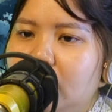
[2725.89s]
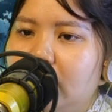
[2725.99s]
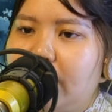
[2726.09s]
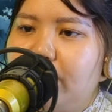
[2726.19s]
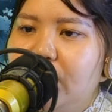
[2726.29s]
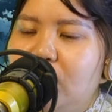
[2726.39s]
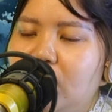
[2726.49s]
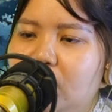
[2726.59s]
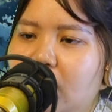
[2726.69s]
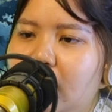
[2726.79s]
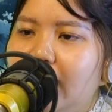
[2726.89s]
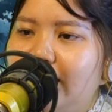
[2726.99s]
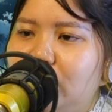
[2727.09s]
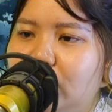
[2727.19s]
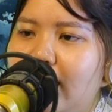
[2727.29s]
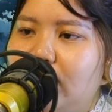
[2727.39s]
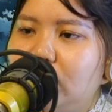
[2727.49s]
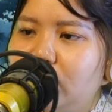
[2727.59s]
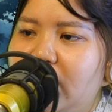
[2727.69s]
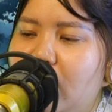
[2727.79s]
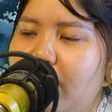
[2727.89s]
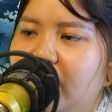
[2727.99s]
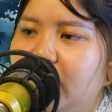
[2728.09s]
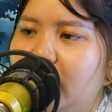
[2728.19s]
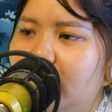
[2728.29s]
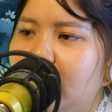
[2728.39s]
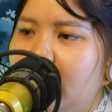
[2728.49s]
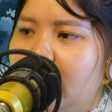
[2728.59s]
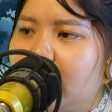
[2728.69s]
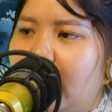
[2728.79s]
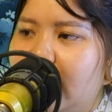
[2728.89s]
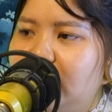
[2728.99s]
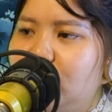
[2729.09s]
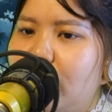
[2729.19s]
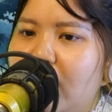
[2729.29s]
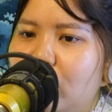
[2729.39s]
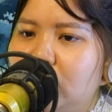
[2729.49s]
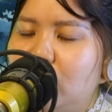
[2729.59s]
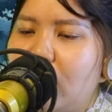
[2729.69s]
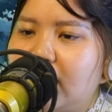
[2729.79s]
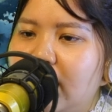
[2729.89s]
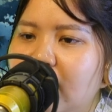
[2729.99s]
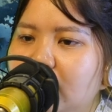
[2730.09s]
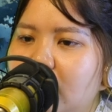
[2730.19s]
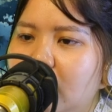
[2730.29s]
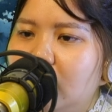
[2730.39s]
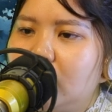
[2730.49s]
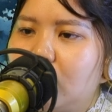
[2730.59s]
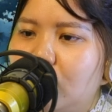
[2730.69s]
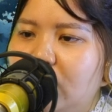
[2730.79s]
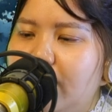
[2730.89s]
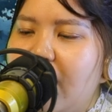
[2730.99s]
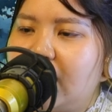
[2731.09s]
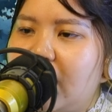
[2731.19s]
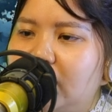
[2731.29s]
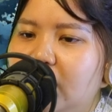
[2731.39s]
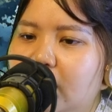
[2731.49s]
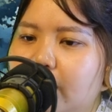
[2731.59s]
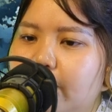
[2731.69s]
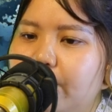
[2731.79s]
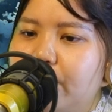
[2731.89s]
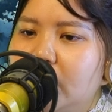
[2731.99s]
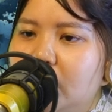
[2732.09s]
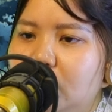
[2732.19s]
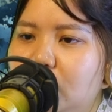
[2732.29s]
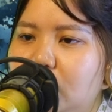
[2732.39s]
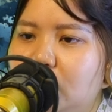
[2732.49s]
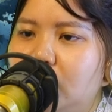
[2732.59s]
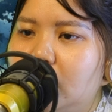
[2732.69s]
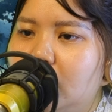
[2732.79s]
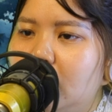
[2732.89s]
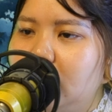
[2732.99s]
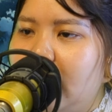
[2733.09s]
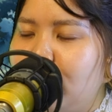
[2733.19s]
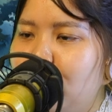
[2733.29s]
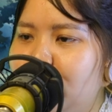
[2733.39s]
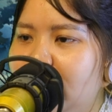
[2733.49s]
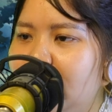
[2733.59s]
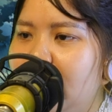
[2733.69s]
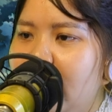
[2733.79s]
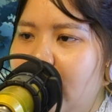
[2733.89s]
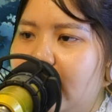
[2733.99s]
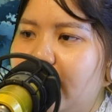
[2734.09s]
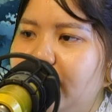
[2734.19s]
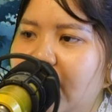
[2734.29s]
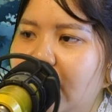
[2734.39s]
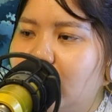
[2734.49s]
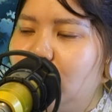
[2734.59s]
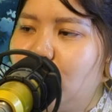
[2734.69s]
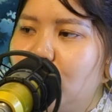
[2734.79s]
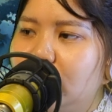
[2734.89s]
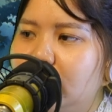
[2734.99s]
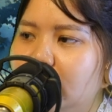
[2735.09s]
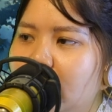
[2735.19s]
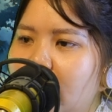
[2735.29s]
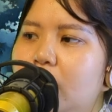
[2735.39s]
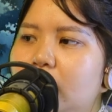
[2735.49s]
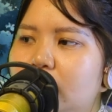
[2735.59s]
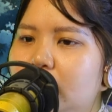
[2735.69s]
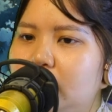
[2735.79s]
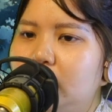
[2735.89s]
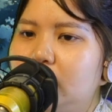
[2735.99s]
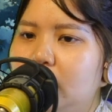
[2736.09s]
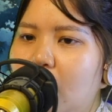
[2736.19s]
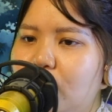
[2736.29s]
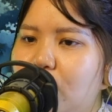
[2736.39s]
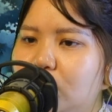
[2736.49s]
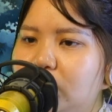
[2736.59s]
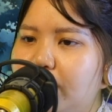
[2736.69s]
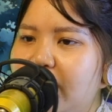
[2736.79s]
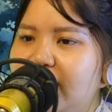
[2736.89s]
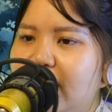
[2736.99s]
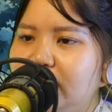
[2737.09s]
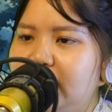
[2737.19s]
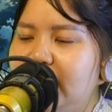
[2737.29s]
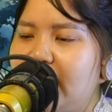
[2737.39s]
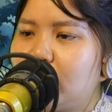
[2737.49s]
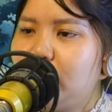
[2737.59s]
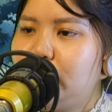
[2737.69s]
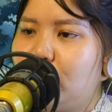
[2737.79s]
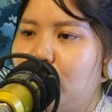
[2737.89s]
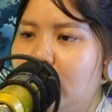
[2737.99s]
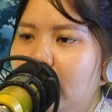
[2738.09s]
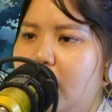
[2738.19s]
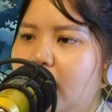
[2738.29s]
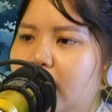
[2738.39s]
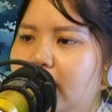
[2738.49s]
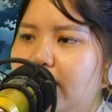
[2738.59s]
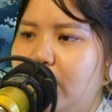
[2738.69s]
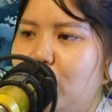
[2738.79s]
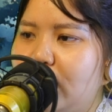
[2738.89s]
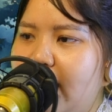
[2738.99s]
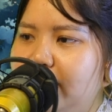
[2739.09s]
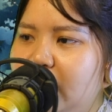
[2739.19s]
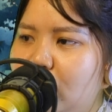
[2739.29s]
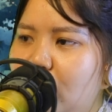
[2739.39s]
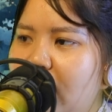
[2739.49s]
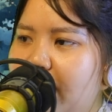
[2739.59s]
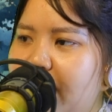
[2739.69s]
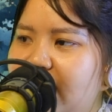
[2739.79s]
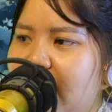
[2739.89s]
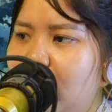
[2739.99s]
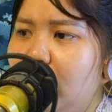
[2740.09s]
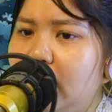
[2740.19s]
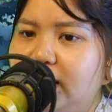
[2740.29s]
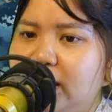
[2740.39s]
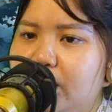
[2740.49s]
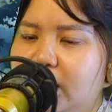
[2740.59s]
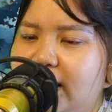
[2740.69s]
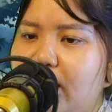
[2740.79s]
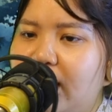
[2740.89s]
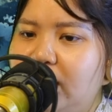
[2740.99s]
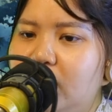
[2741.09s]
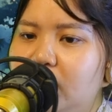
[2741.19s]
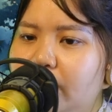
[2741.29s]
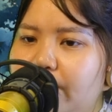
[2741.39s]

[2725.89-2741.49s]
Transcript: Thạch Mỹ Nhân là trưởng lão trong giáo bằng gì, càng là chiêu bài của Châu Quang Các, ngươi không thể mang nàng đi. Trương Nhật Trần hư lạnh một tiếng, cảm giác có chút buồn cười. Đường đường một trong ba giáo chính đại cung chủ, lại bị một đám tiểu lâu la ba giáo lấy ra mời chào khách nhân,